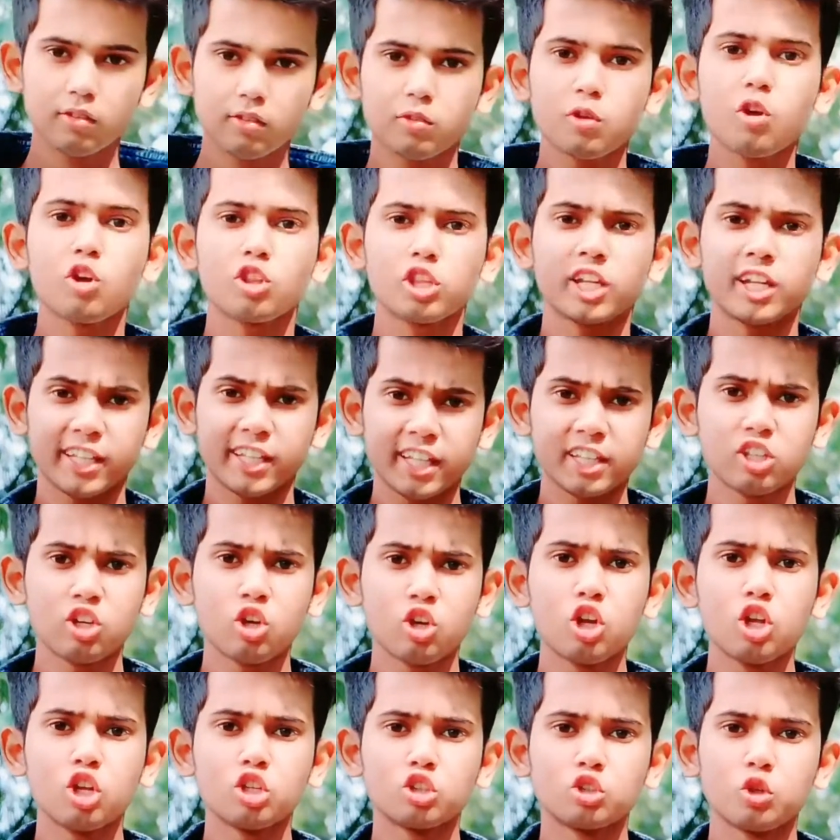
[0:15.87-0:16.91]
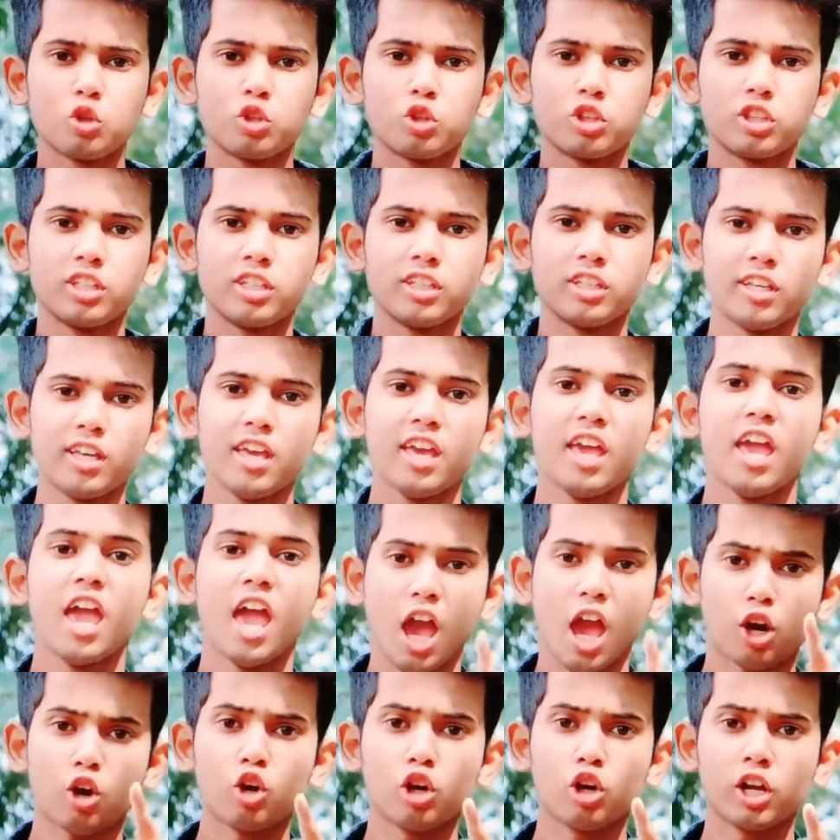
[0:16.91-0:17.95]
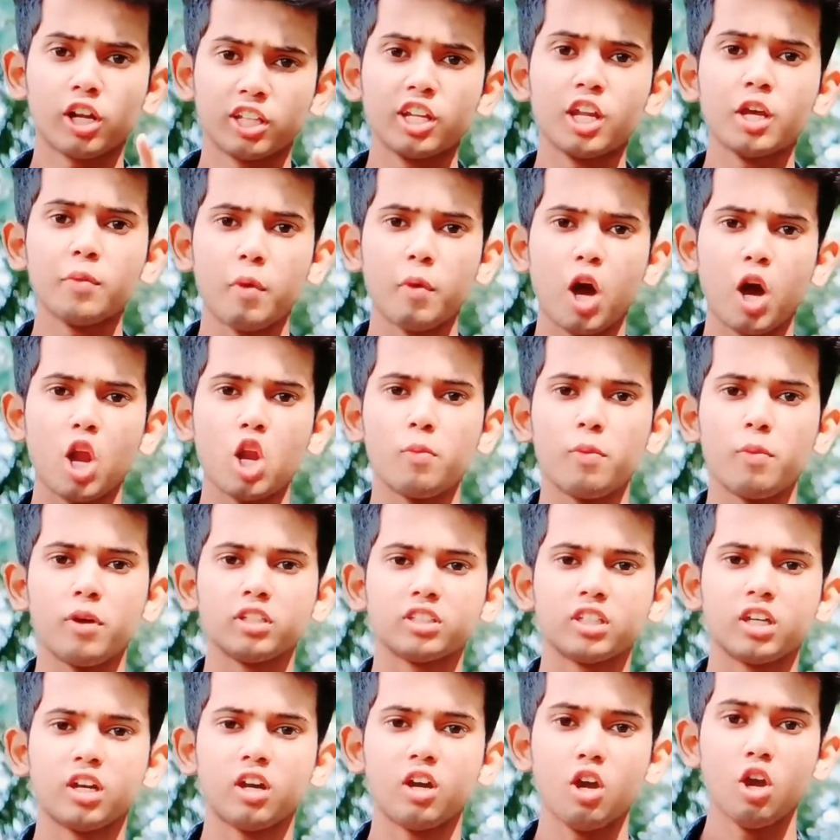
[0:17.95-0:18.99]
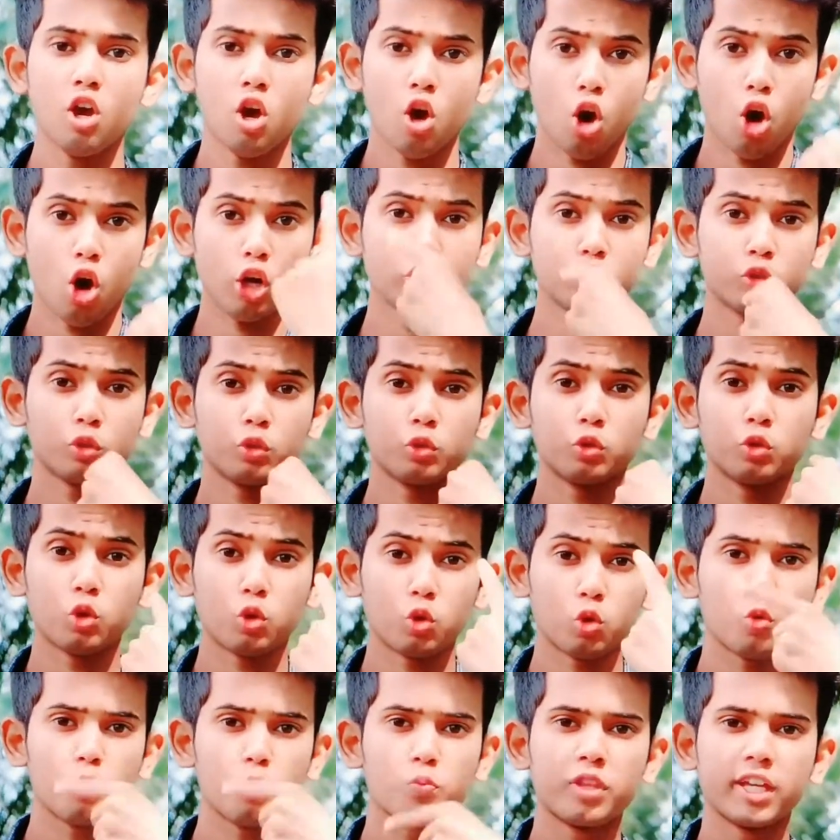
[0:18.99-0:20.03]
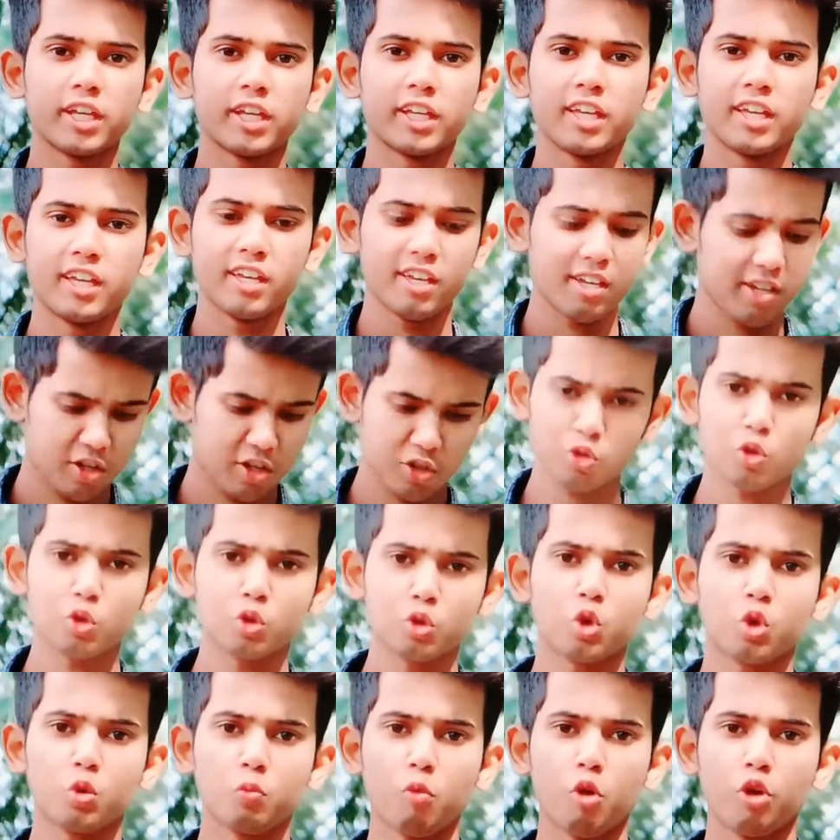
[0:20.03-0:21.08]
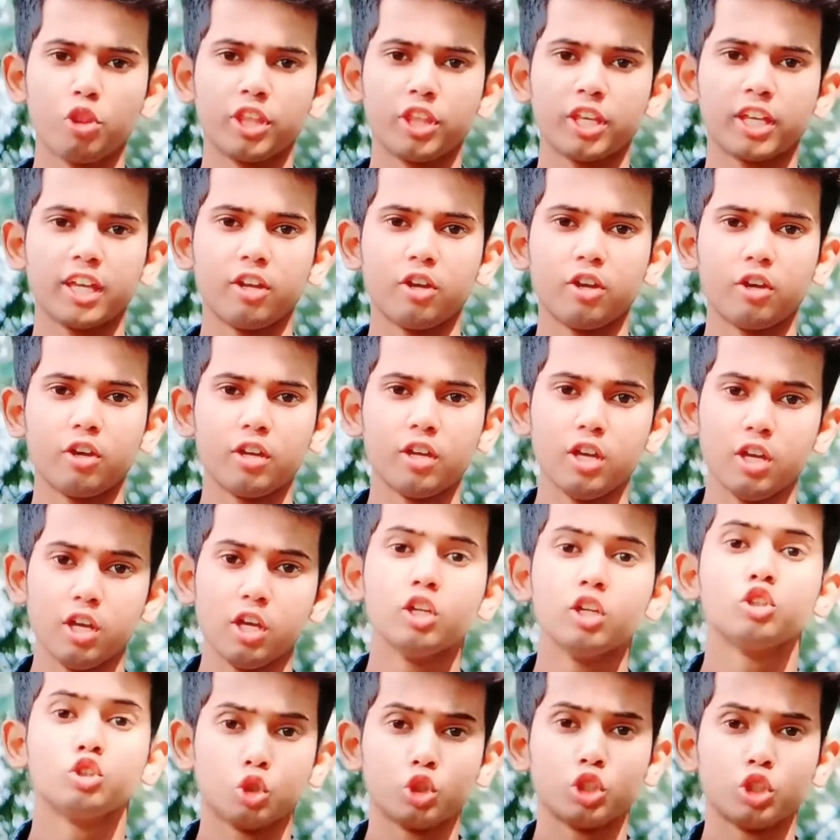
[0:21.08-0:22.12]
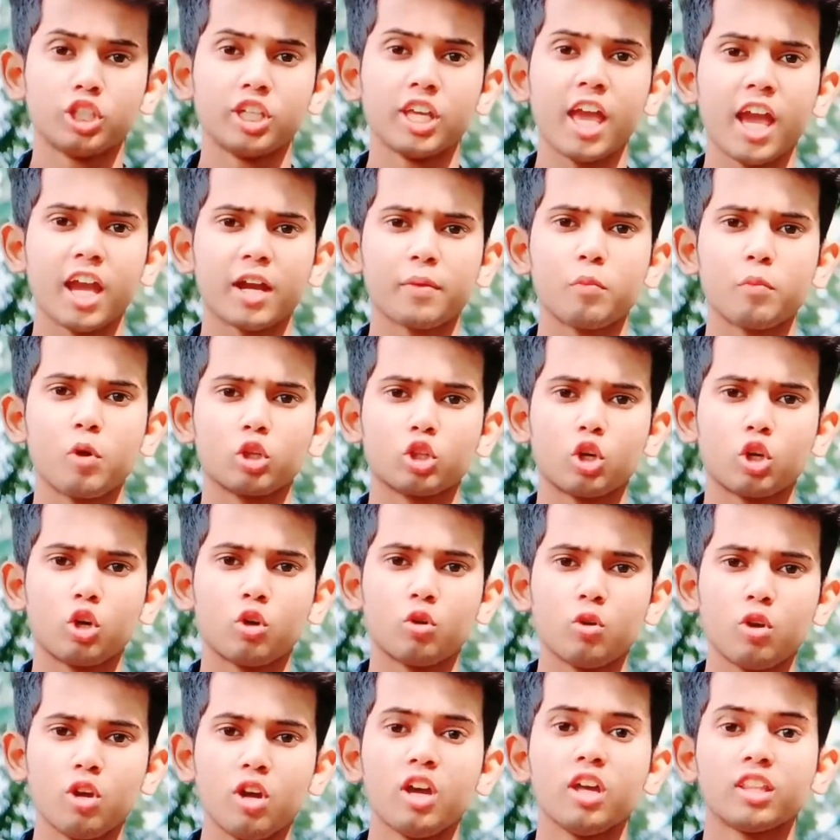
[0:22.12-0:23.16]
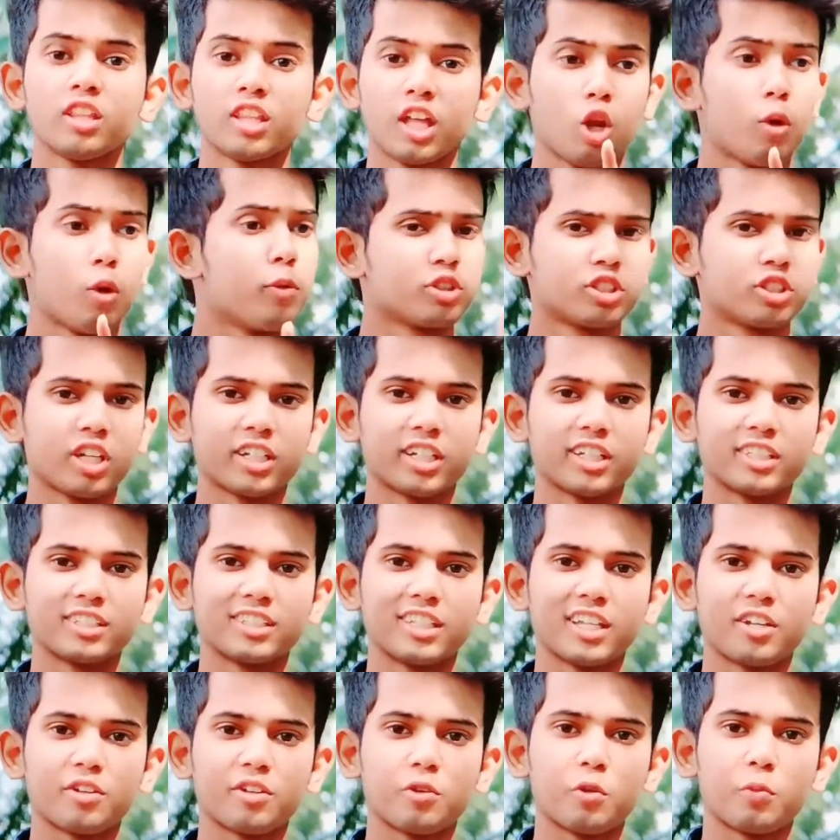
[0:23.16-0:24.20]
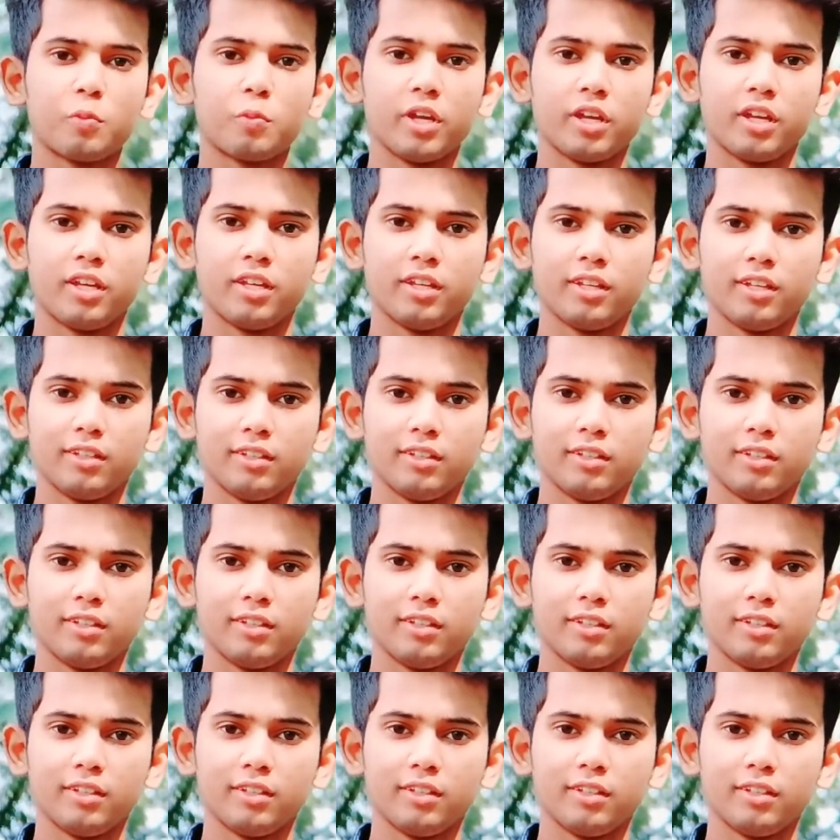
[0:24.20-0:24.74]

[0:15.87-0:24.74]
কথাটা তেতো হলেও সত্যি এখনকার দিনে ভালোবাসা হয় সুন্দর রূপ দেখে সুন্দর মন দেখে নয় যদি একমত হও তাহলে অবশ্যই একটা শেয়ার করবে